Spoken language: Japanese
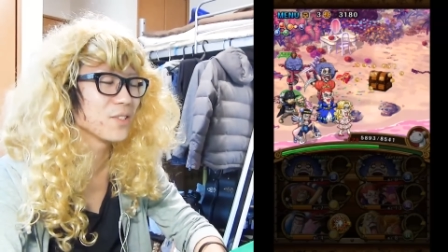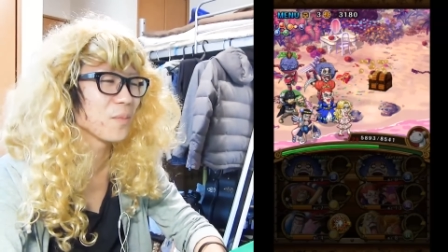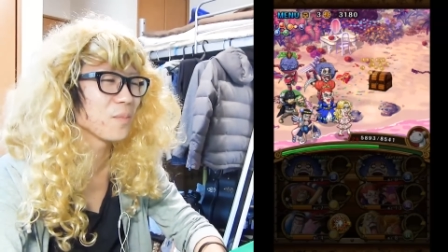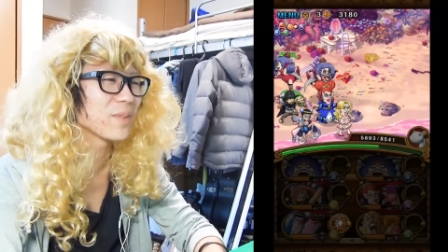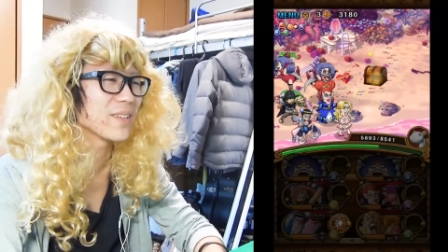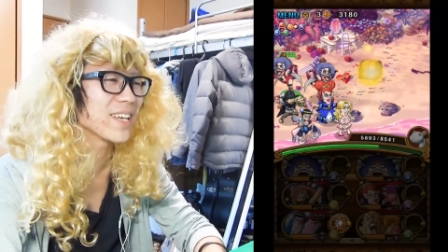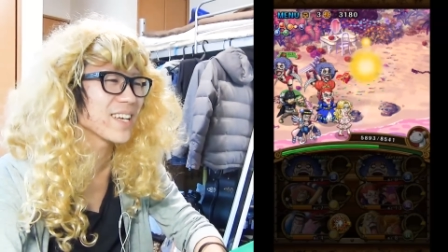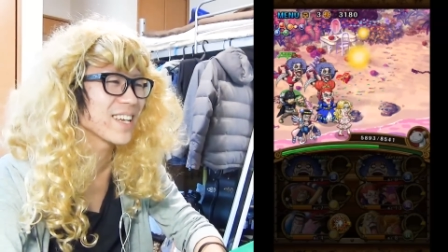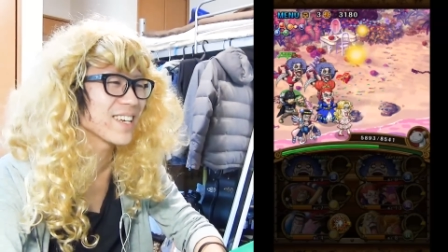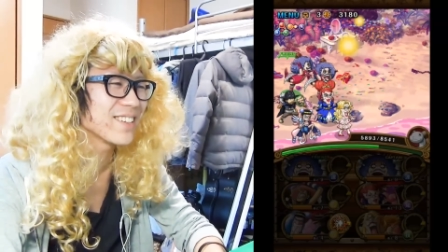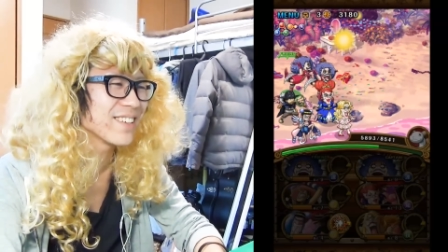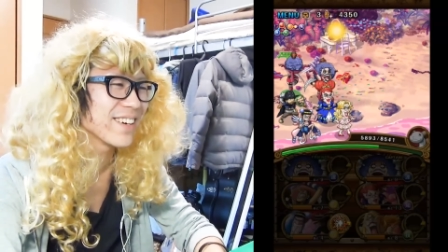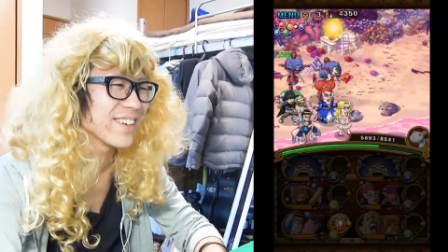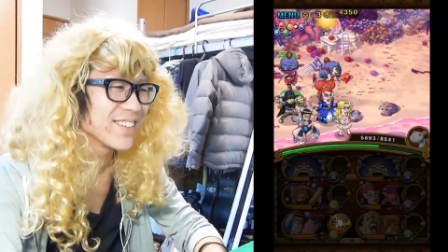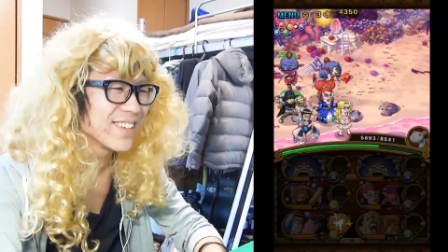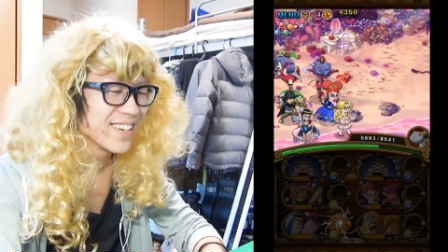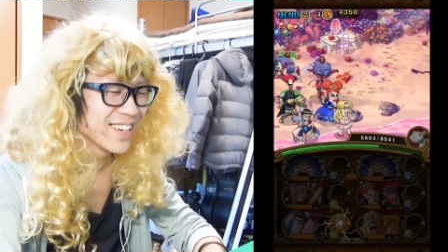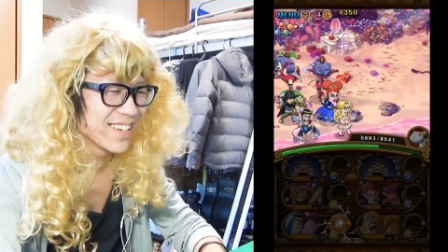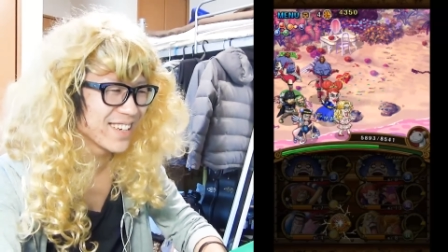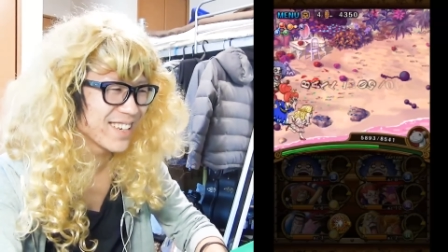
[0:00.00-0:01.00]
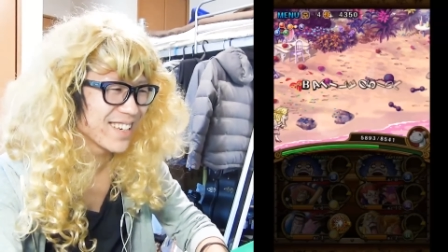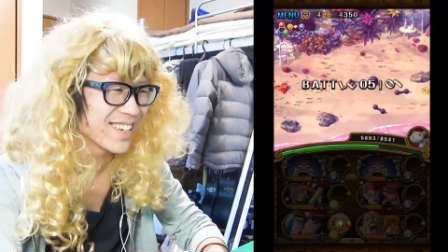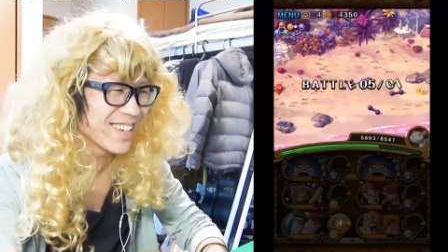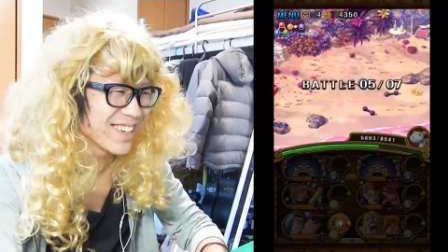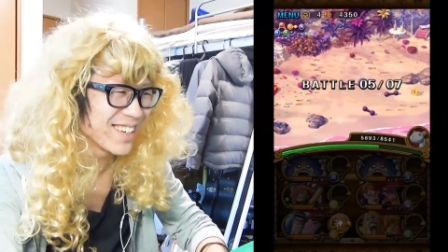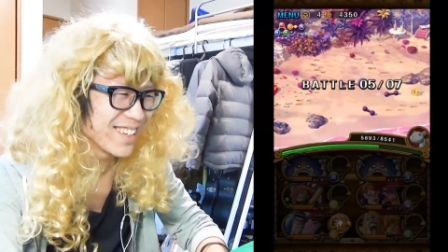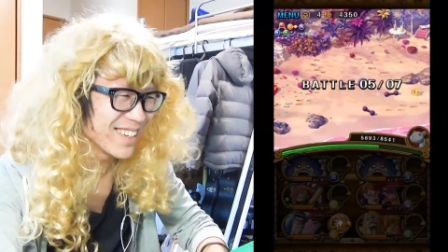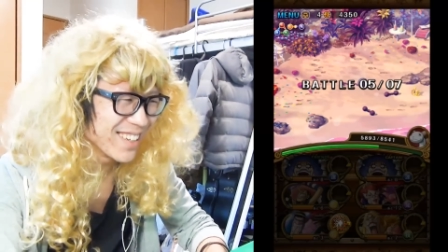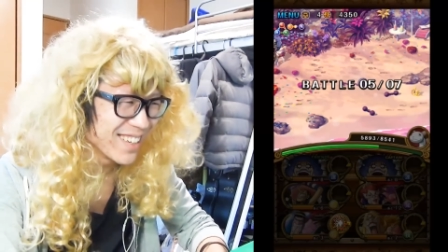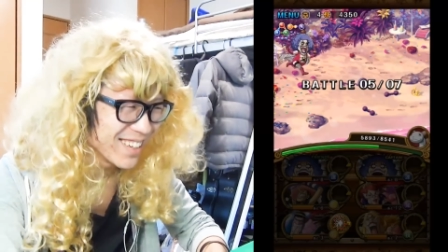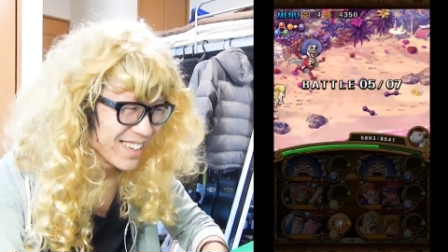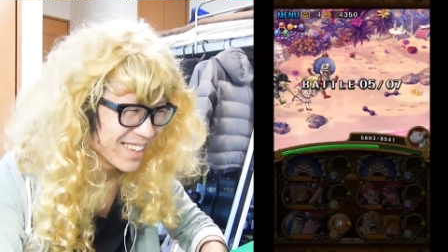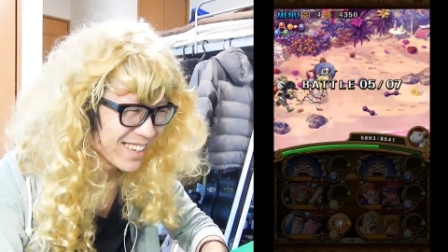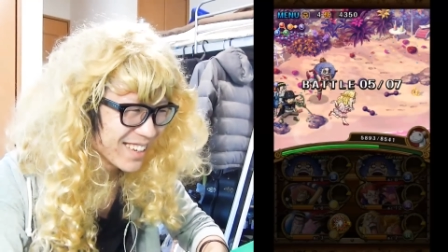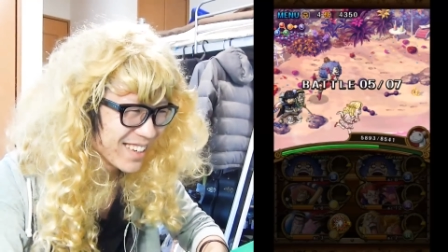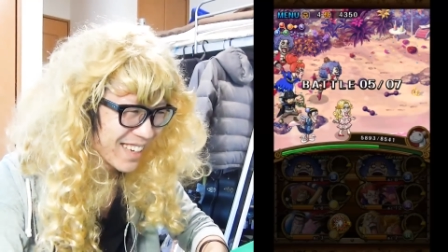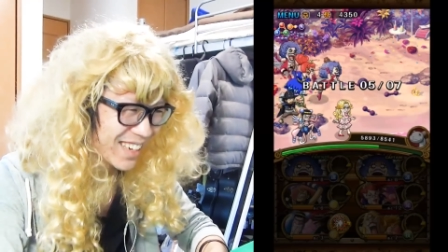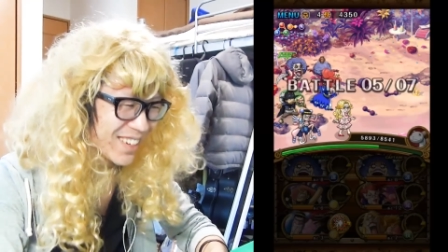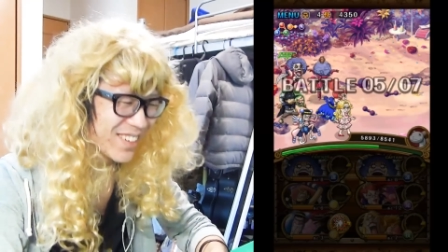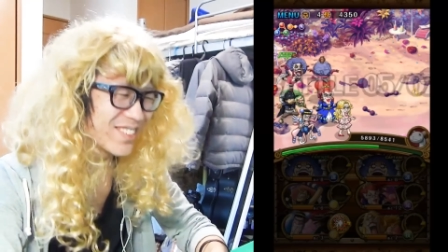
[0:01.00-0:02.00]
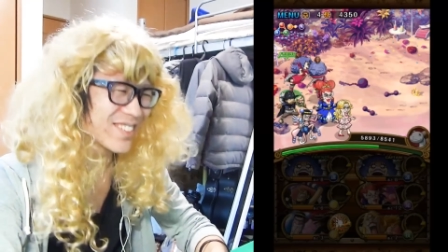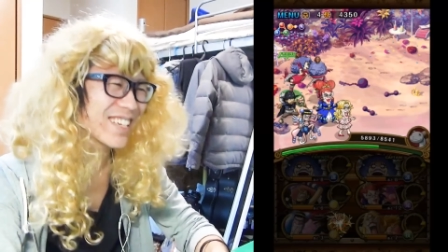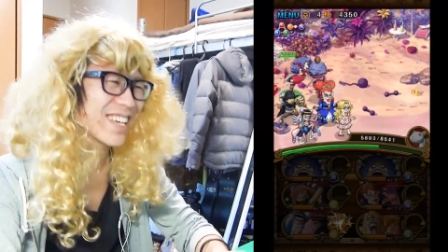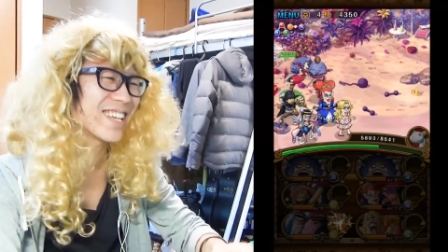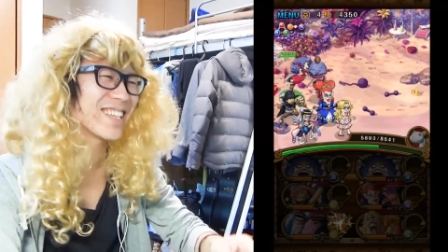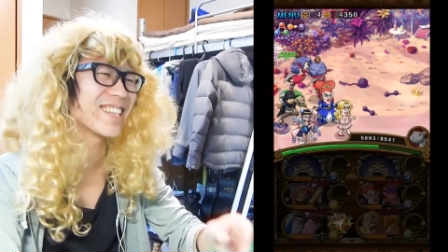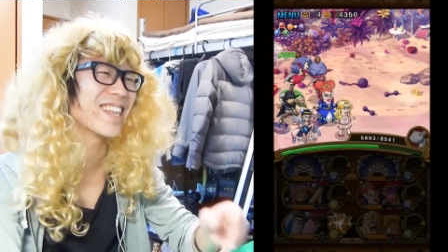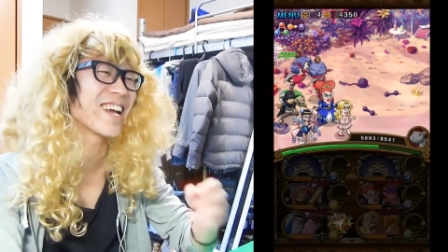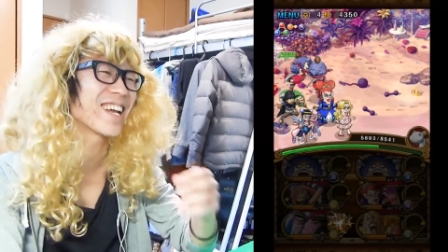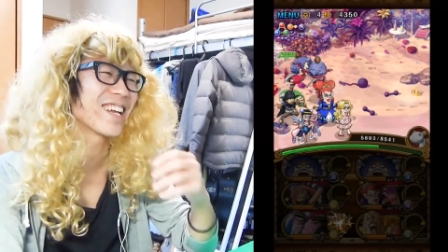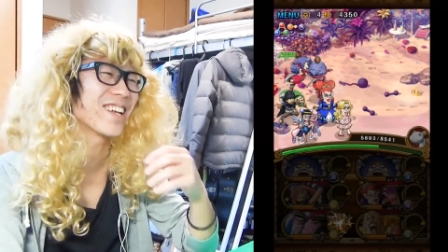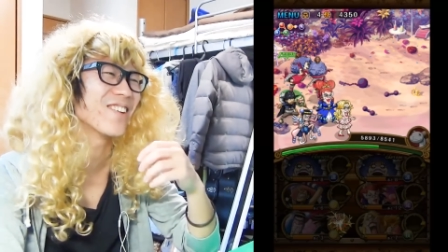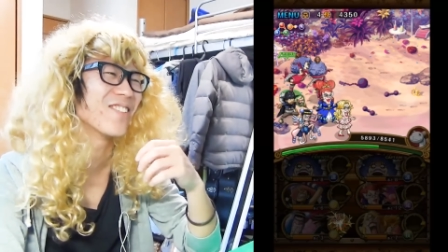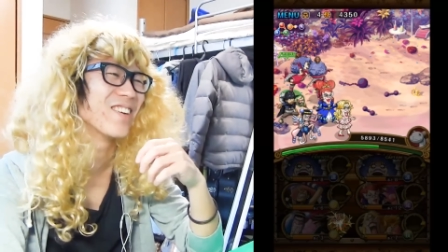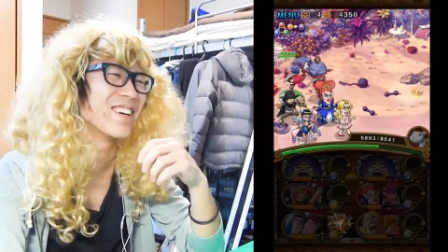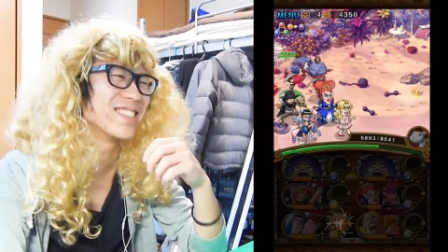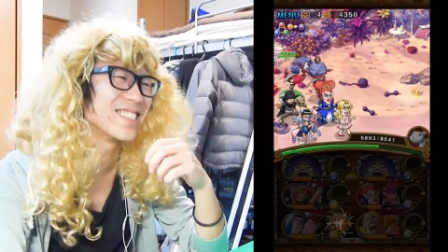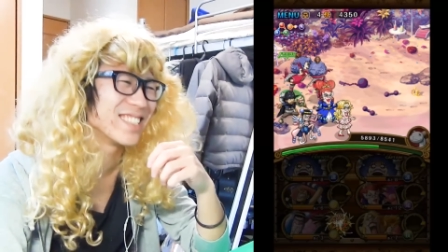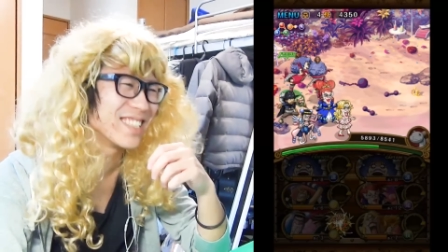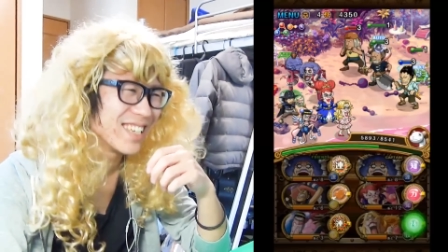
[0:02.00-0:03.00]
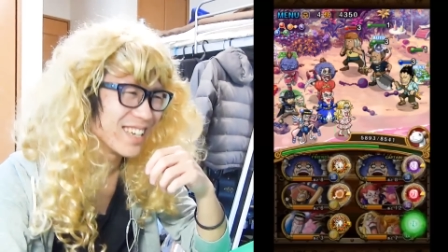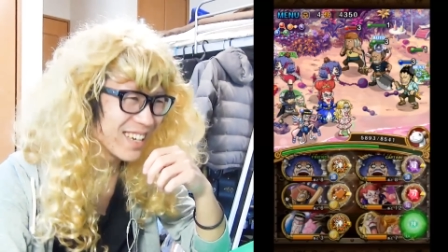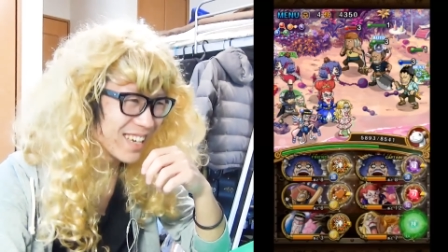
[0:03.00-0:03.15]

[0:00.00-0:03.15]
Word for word: そっプだけ食るうウケんだけどマジで